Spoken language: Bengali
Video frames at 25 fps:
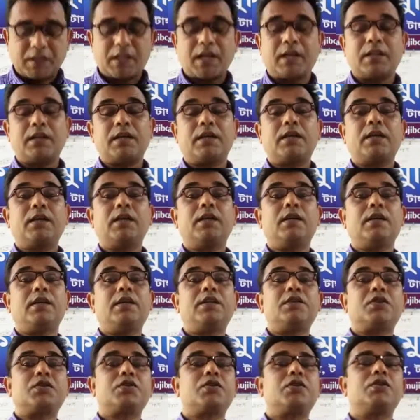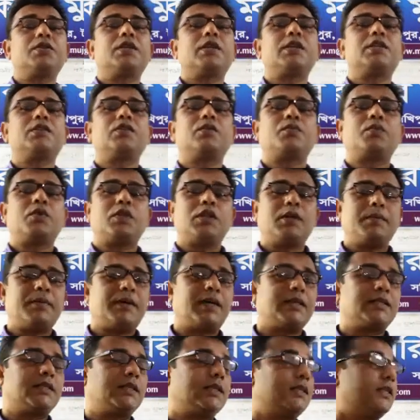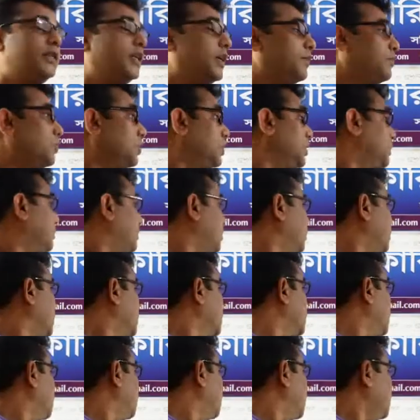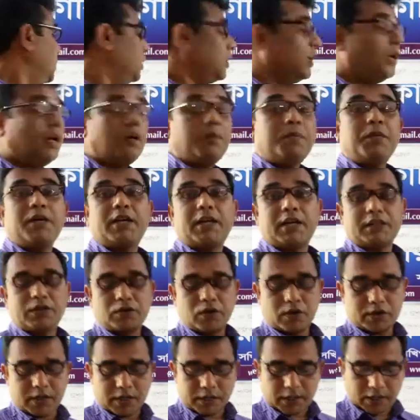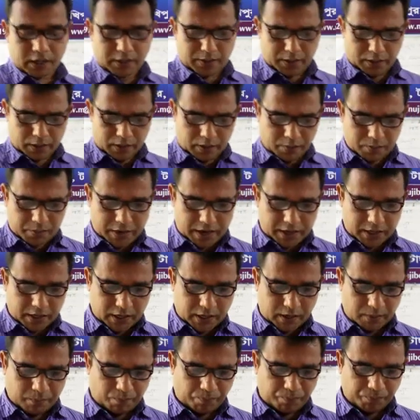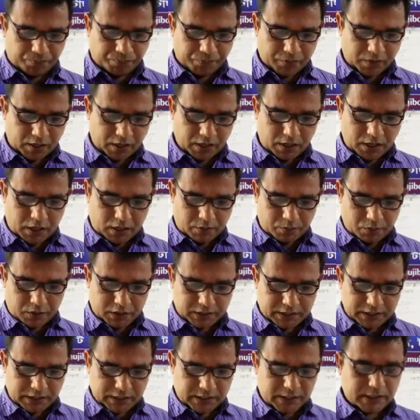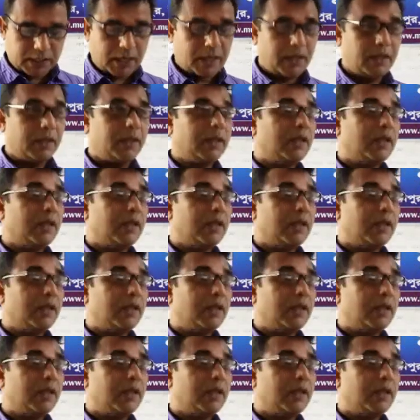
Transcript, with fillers: তাদের নিজস্ব যে কিছু প্রতিভা আছে সেই প্রতিভা অনেক সময় বিকাশ ঘটাতে পারে না এরপরে শিক্ষা